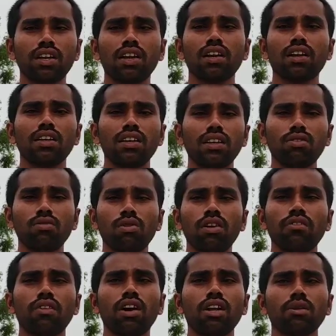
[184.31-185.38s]
ఇక్కడ ఈ
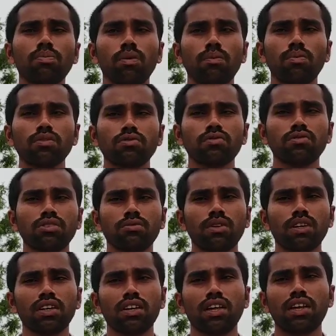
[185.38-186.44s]
గోలివాడ పంప్ హౌస్ నుంచి
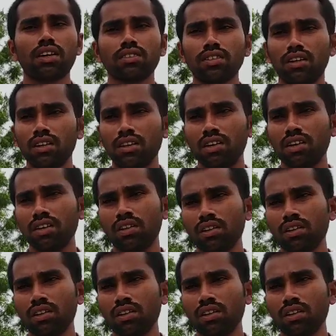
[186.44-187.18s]
మనకి డైరెక్ట్గా